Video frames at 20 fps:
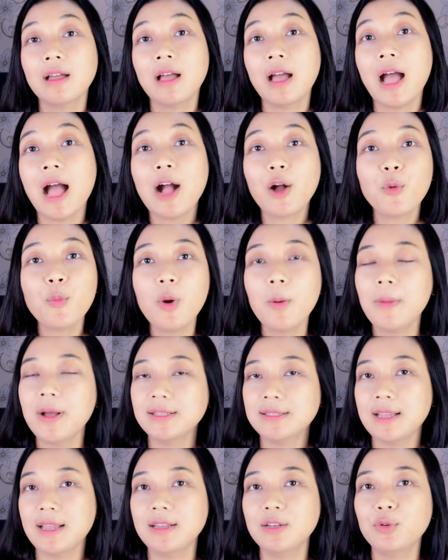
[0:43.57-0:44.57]
aku mau
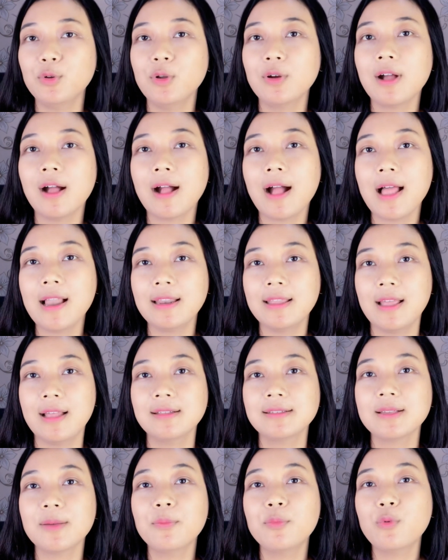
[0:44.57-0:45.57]
bacain dulu ke
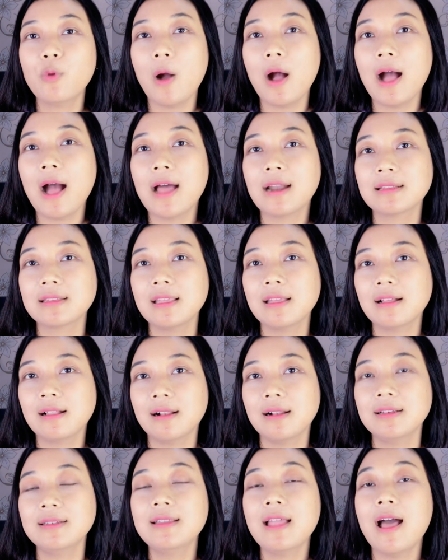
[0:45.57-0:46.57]
kalian sebuah
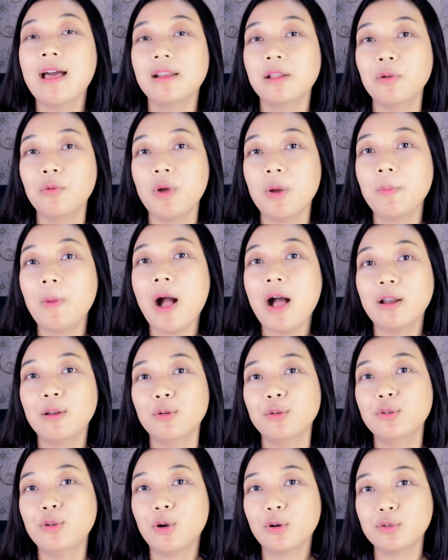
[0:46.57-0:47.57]
artikel dari
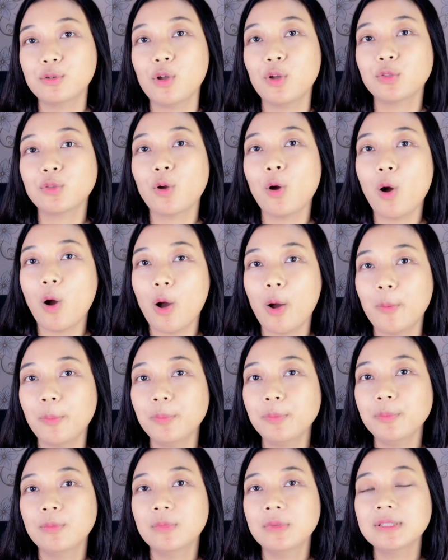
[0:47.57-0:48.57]

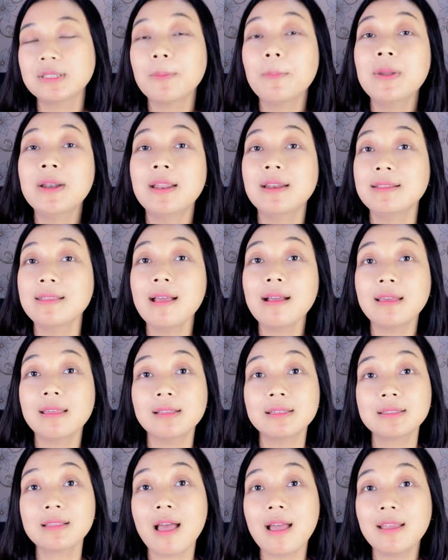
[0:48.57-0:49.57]
webhalodoc.com. Sebenarnya
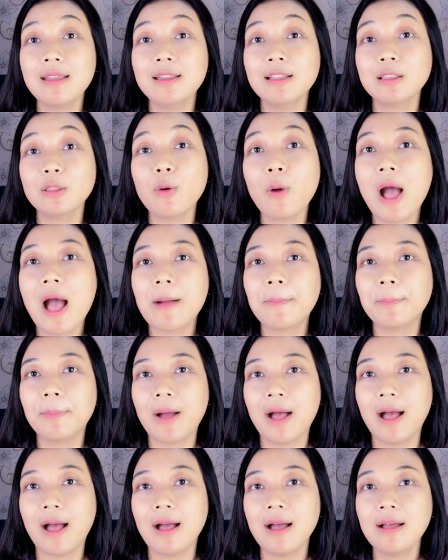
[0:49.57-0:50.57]
kista ini tuh
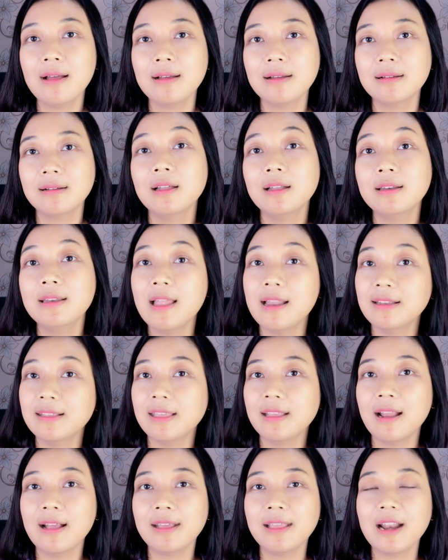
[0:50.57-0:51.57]
apa? Dan
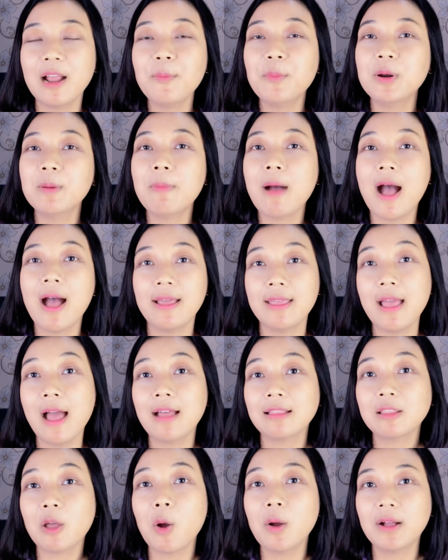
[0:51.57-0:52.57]
kira-kira
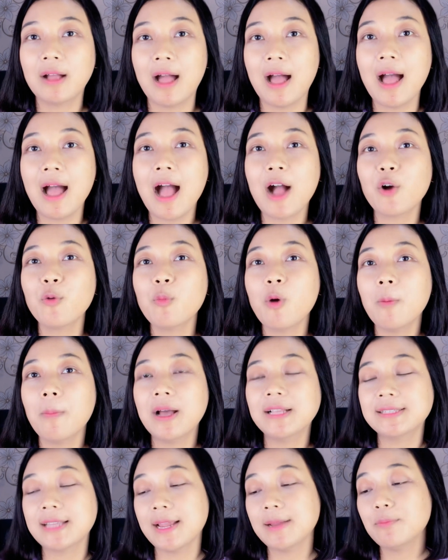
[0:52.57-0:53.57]
berbahaya atau enggak, aku mau
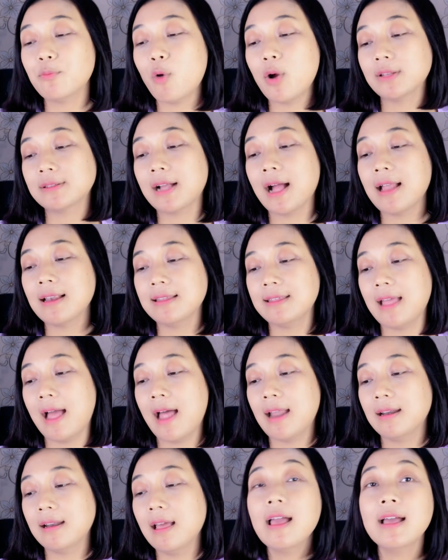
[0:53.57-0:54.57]
bacain buat
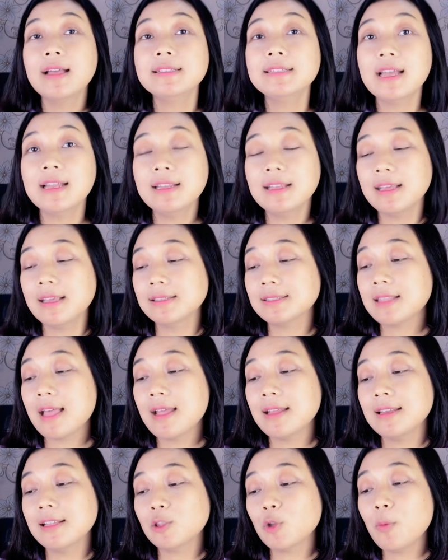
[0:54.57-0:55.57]
kalian. Jadi kista
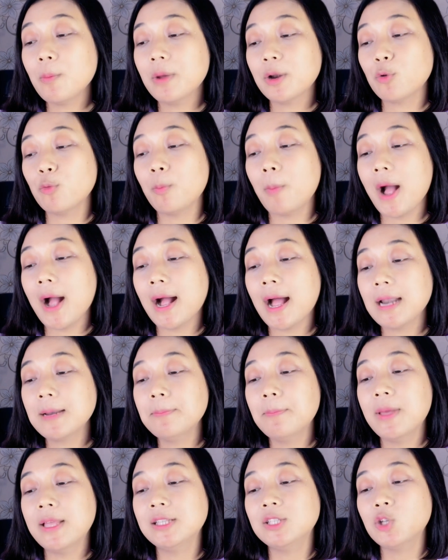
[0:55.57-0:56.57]
ini tuh merupakan
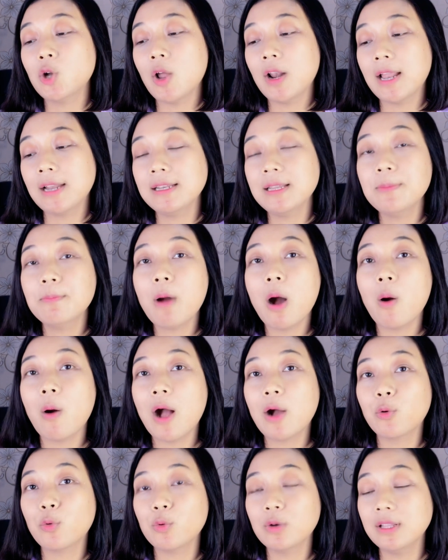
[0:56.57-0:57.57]
benjolan di
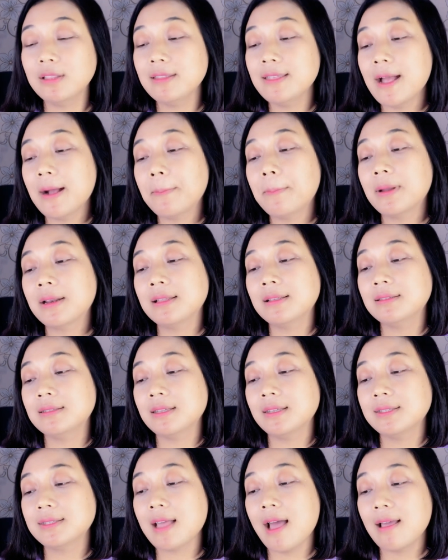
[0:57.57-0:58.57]
bawah kulit yang
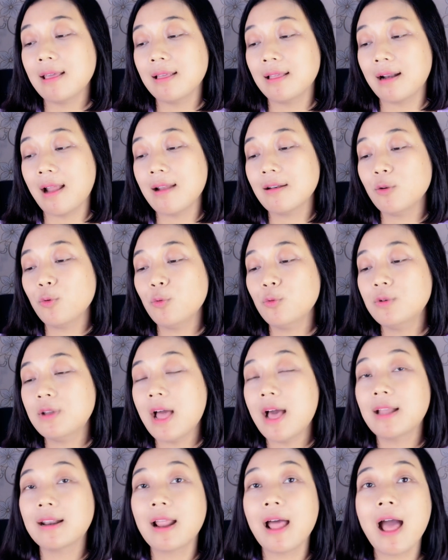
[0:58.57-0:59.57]
berisi cairan,
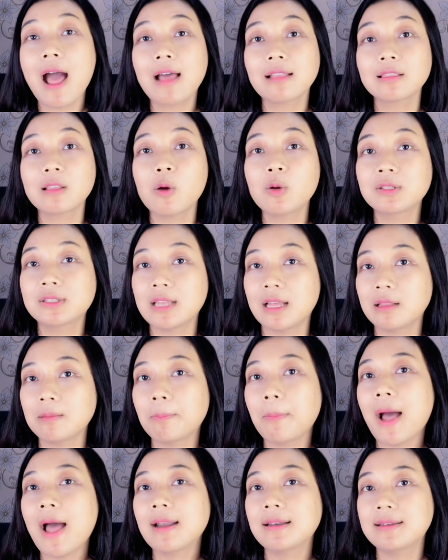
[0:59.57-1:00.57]
udara, atau
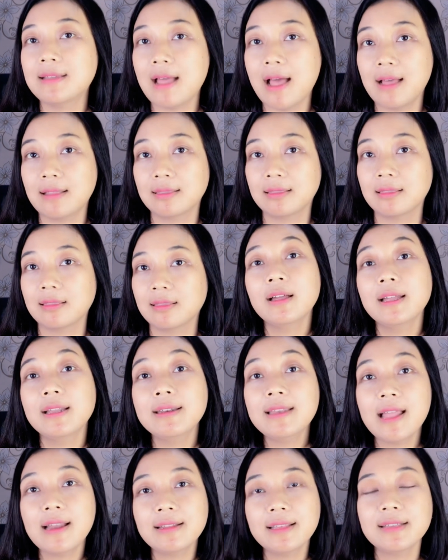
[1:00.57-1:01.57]
zat padat.
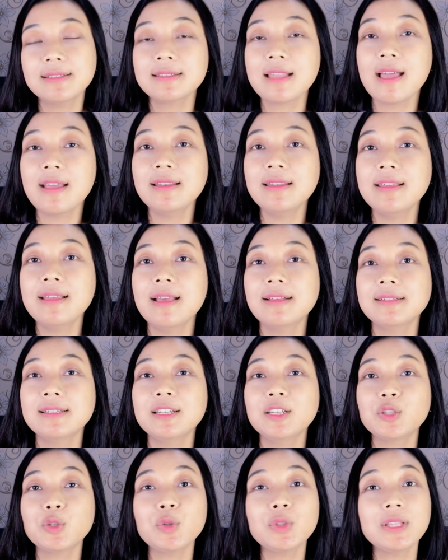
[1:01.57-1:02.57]
Dan kista ini guys,
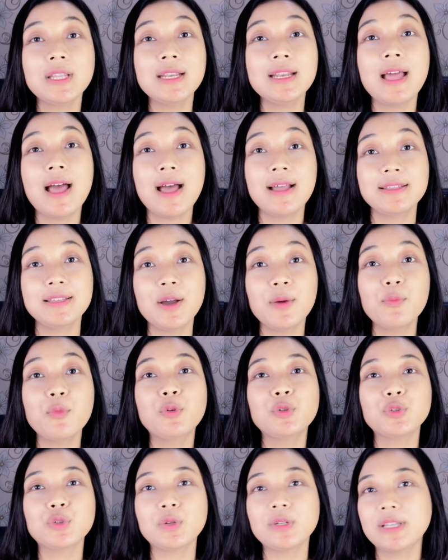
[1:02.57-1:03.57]
ini tuh tidak hanya
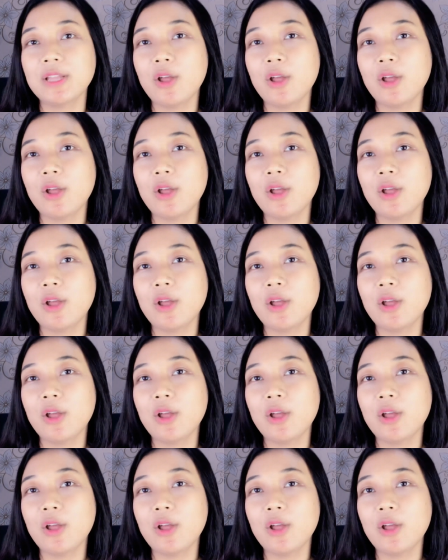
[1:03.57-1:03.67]
muncul di